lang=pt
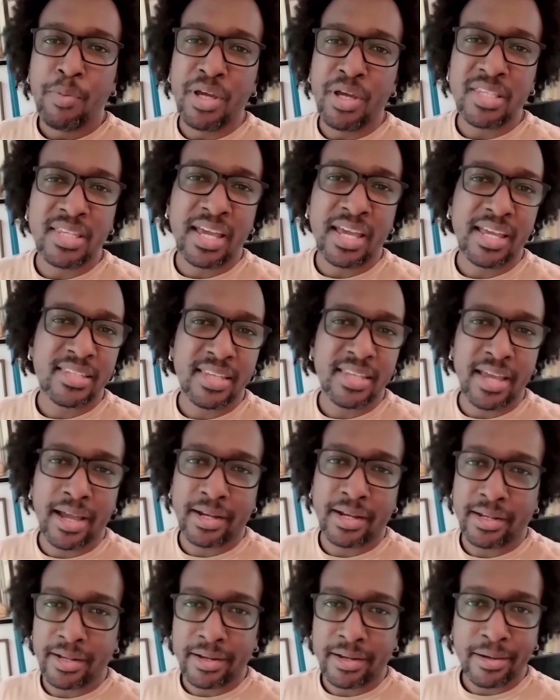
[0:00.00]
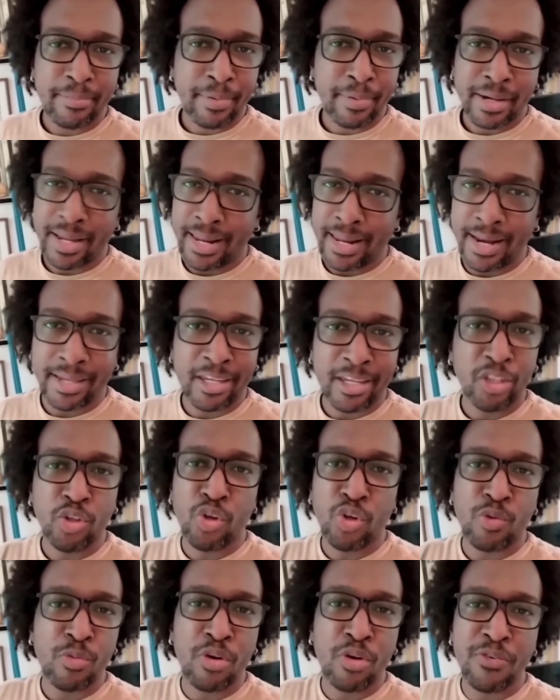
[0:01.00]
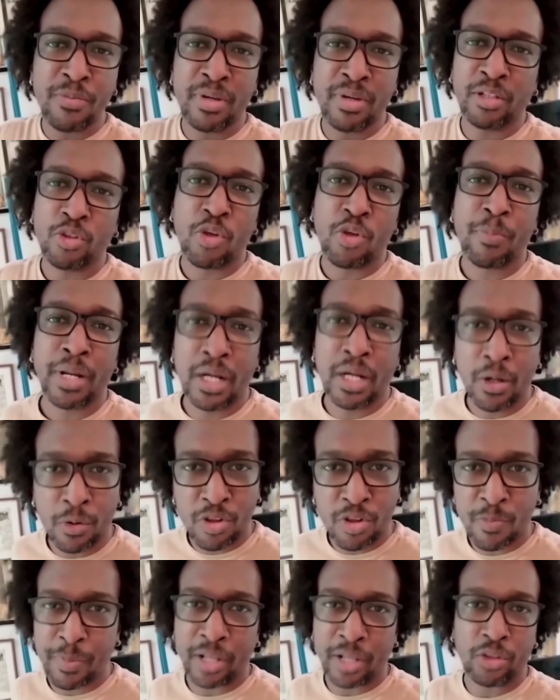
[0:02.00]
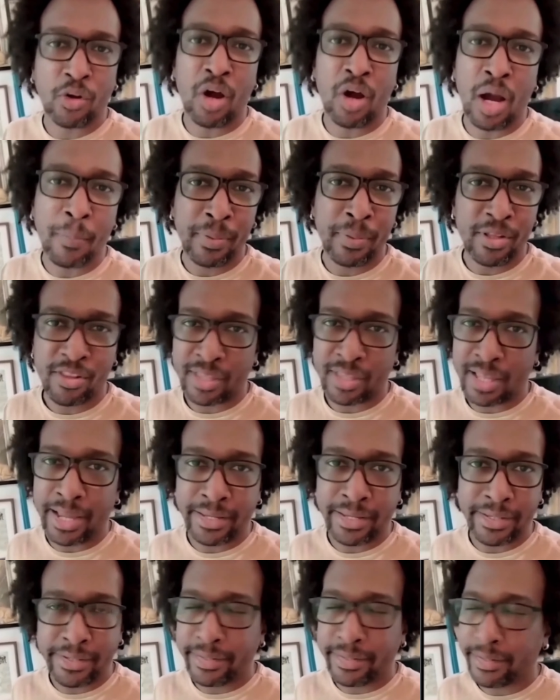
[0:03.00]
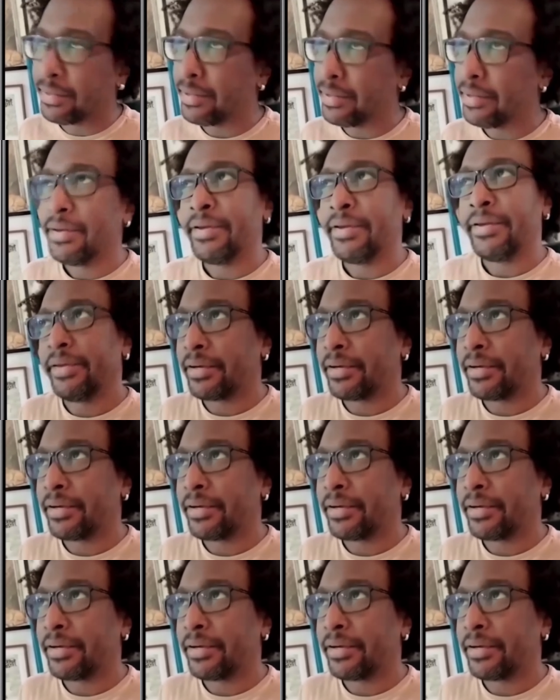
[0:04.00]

Pois é, Zeca. A galera aqui dos movimentos brancos de Pretópolis está aí